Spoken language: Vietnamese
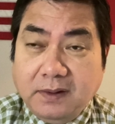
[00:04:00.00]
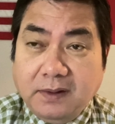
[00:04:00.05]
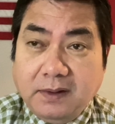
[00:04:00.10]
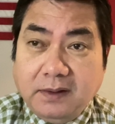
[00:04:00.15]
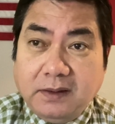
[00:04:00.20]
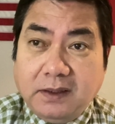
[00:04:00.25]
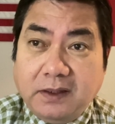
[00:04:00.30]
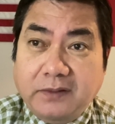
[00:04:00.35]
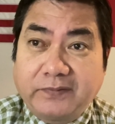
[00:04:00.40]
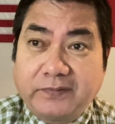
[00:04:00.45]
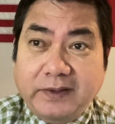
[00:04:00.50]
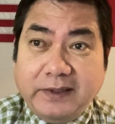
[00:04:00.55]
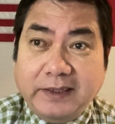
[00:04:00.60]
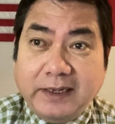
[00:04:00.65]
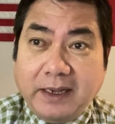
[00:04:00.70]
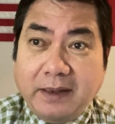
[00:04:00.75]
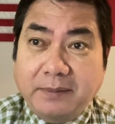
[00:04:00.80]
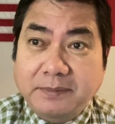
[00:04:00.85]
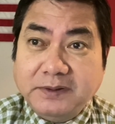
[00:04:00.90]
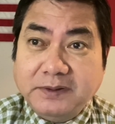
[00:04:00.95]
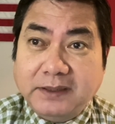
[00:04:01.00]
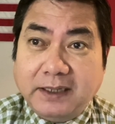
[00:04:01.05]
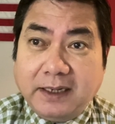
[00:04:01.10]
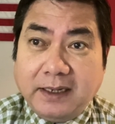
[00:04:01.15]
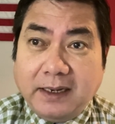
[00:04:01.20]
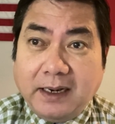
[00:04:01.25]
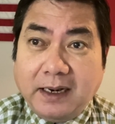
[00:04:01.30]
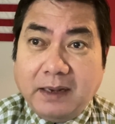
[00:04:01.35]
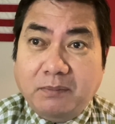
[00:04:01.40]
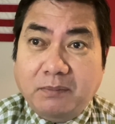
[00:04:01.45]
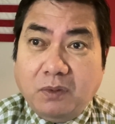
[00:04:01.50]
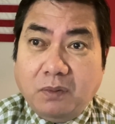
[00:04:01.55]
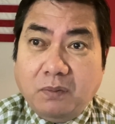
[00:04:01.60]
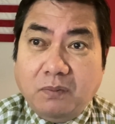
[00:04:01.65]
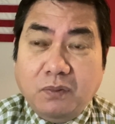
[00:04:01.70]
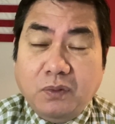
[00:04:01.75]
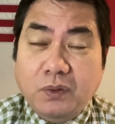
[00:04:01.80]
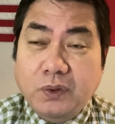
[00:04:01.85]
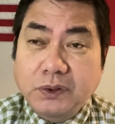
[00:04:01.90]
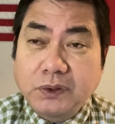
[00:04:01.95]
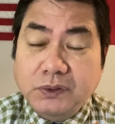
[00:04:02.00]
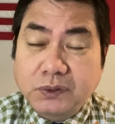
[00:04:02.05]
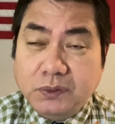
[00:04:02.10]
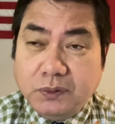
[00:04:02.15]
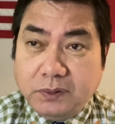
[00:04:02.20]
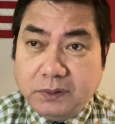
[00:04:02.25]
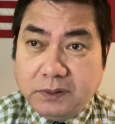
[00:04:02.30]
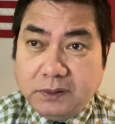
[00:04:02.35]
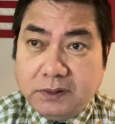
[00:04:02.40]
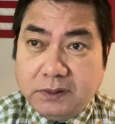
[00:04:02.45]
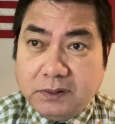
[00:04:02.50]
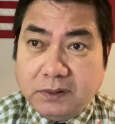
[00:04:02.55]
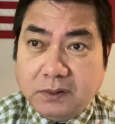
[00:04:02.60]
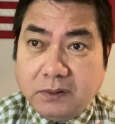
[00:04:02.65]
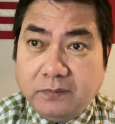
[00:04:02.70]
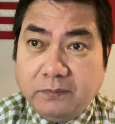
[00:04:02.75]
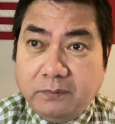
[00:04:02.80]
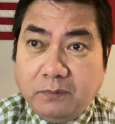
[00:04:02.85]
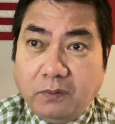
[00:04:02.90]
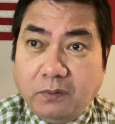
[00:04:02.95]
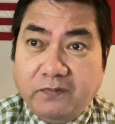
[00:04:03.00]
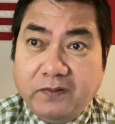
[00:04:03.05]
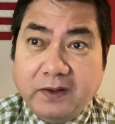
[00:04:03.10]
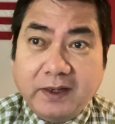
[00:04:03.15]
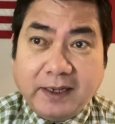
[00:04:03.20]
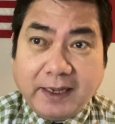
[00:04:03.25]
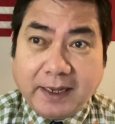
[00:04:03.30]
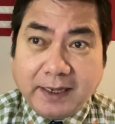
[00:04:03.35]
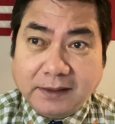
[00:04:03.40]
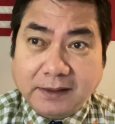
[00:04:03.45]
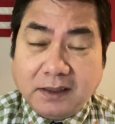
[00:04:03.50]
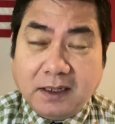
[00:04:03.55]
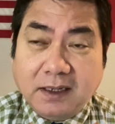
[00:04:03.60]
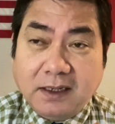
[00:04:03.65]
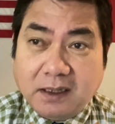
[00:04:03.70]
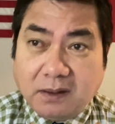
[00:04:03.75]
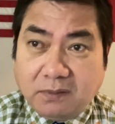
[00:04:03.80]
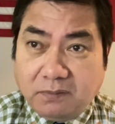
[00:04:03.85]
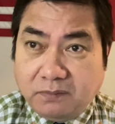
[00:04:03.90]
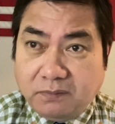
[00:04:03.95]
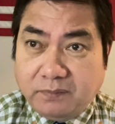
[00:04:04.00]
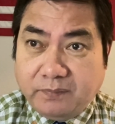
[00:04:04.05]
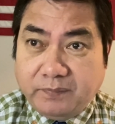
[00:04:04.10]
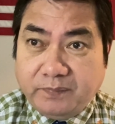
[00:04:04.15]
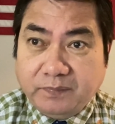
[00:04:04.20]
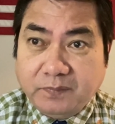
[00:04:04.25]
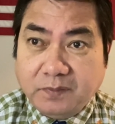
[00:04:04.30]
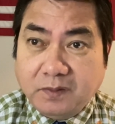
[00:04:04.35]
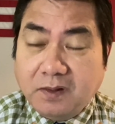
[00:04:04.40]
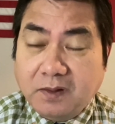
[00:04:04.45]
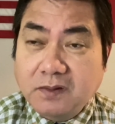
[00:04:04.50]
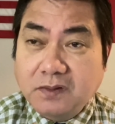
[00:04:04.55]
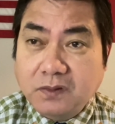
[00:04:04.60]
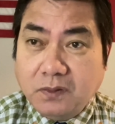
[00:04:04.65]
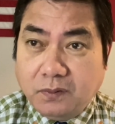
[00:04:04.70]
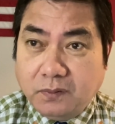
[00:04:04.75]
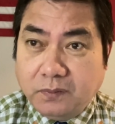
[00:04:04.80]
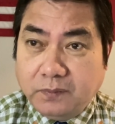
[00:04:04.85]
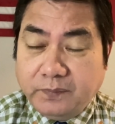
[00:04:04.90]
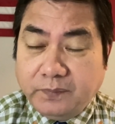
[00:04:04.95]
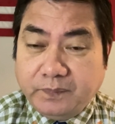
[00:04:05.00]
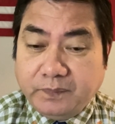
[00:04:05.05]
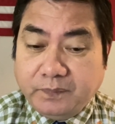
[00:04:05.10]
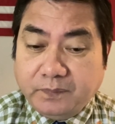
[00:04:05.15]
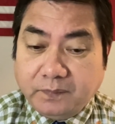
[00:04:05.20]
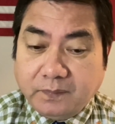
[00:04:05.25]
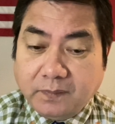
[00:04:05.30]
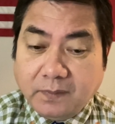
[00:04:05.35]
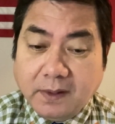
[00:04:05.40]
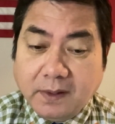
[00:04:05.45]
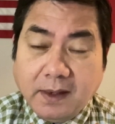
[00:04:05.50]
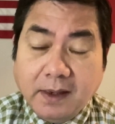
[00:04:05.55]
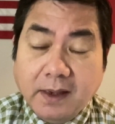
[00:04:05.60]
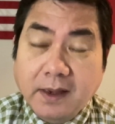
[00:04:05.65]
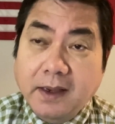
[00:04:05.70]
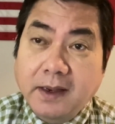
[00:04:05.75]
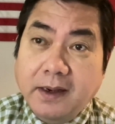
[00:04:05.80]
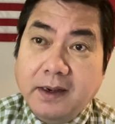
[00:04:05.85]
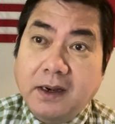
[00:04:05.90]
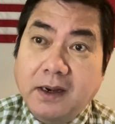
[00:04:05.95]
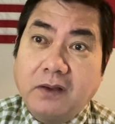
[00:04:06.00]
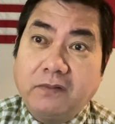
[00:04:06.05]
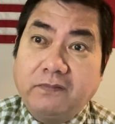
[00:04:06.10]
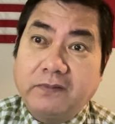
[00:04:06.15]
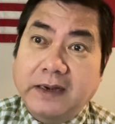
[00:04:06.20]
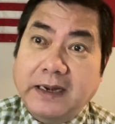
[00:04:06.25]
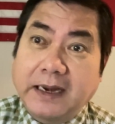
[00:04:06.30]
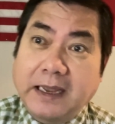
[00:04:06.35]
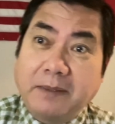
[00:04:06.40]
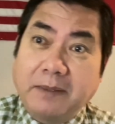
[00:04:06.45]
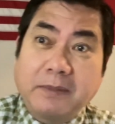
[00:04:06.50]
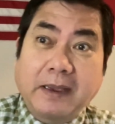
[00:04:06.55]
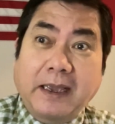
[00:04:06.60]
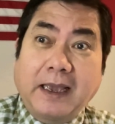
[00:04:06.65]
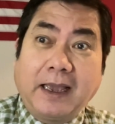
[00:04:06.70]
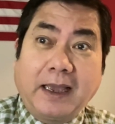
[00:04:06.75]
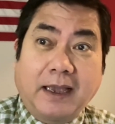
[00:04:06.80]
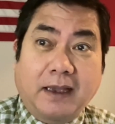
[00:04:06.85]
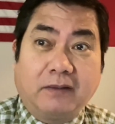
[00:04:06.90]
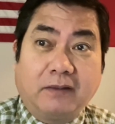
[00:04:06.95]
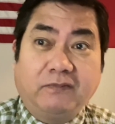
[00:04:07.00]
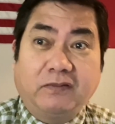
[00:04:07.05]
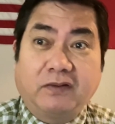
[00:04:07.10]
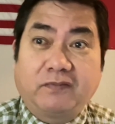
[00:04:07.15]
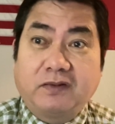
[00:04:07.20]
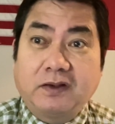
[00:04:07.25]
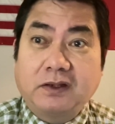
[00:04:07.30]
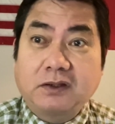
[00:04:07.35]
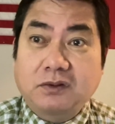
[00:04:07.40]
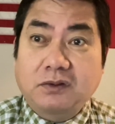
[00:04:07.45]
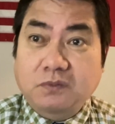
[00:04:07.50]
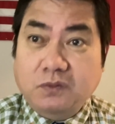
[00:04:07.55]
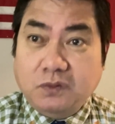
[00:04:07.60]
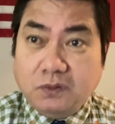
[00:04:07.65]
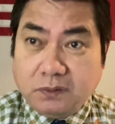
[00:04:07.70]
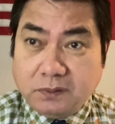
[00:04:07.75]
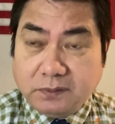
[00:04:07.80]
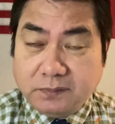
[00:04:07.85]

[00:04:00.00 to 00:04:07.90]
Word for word: thì Việt Nam sẽ là một mũi dùi cho một phía khác tấn công. Thí dụ, nếu Việt Nam ngã hẳn về phía Trung Quốc